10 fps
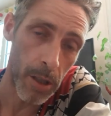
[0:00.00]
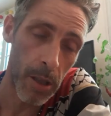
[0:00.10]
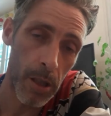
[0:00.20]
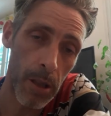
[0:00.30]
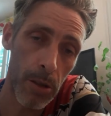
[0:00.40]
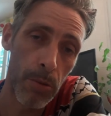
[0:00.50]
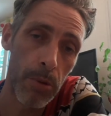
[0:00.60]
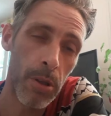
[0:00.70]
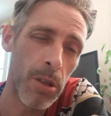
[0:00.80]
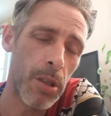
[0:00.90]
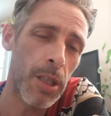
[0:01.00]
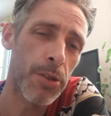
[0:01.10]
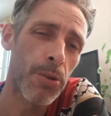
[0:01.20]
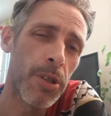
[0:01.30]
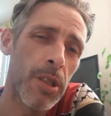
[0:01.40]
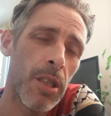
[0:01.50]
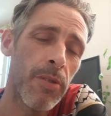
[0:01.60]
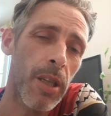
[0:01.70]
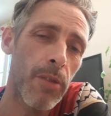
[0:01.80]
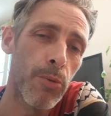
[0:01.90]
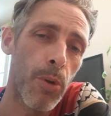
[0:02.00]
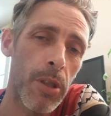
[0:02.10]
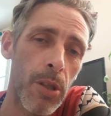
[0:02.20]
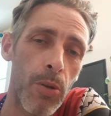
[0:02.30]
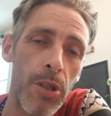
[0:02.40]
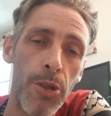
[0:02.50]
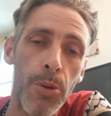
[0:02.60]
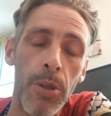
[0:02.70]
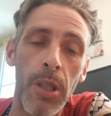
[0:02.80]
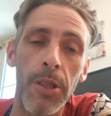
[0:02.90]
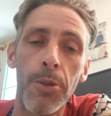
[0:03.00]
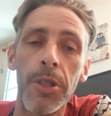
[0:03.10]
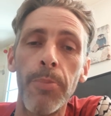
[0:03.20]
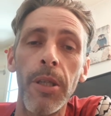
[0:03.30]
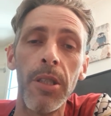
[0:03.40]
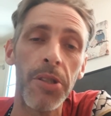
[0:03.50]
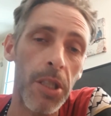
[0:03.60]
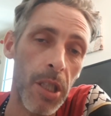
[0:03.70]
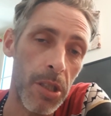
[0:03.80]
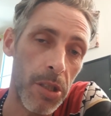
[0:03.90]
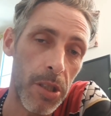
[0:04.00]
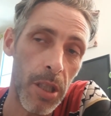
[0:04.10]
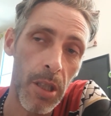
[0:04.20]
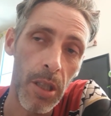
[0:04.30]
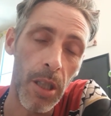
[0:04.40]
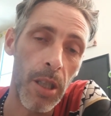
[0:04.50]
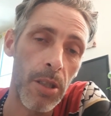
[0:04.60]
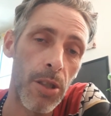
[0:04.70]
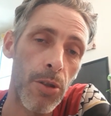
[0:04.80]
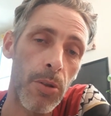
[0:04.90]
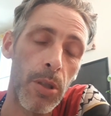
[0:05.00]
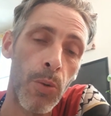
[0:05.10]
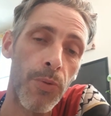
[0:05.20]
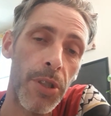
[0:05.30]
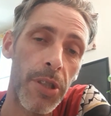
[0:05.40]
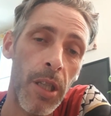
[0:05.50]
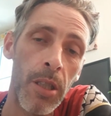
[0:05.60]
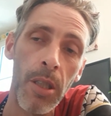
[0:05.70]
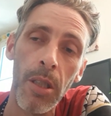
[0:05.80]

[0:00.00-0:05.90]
Euh, donc, est-ce que c'est des vrais, vous croyez, religieux Est-ce que c'est pas des satanistes hein, Des gens qui ont fait ça,